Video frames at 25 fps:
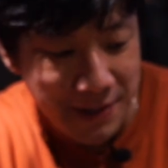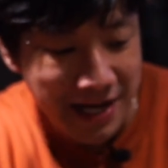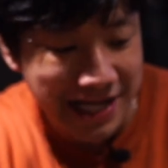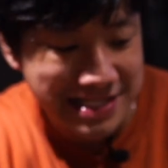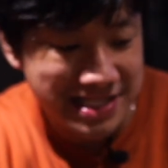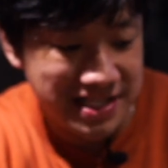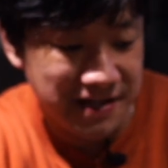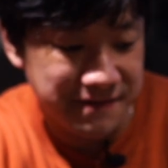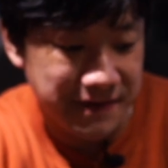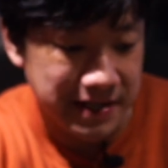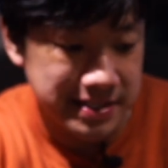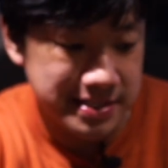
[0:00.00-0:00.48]

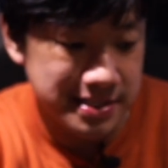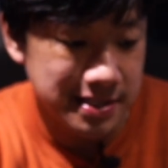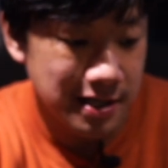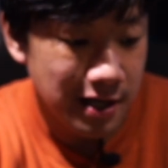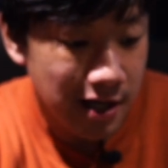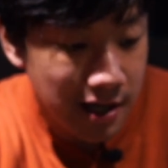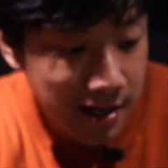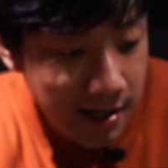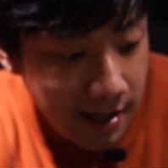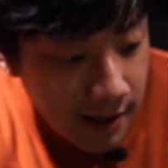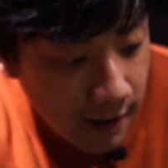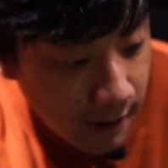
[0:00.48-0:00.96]
plastik, friends.
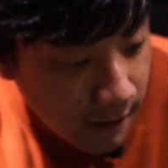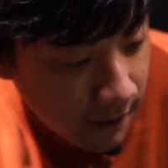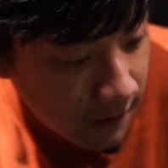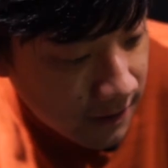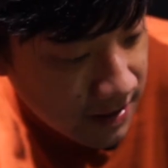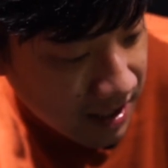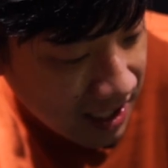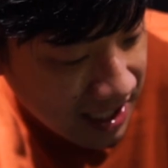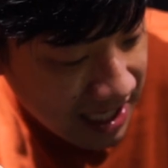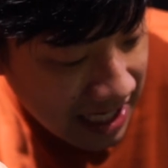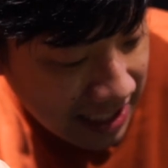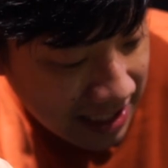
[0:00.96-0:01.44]

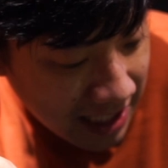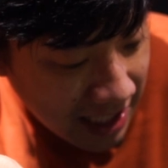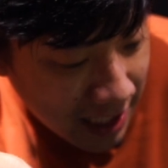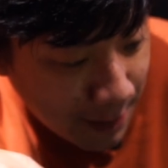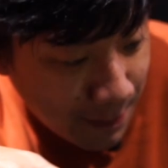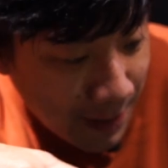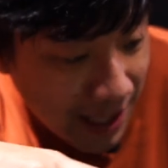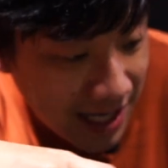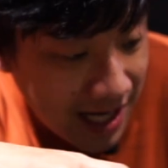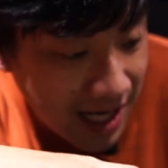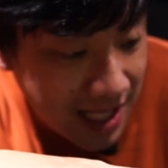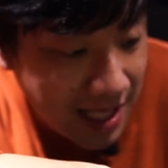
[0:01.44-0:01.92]
Oh, ternyata
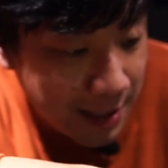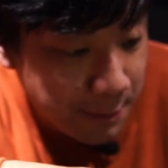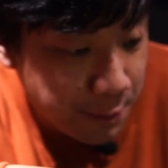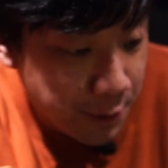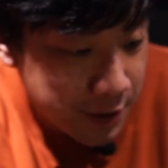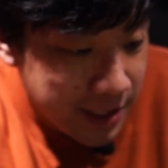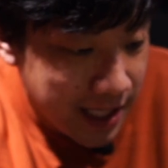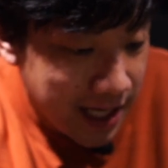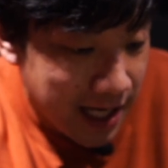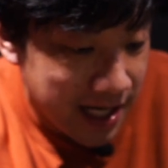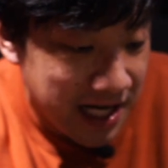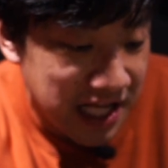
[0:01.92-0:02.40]
di badannya
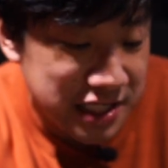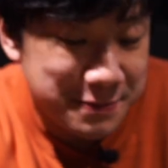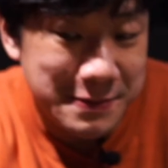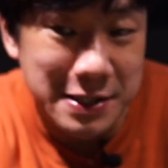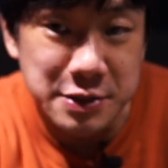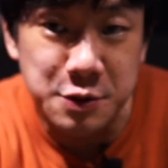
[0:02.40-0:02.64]
pun dia ada es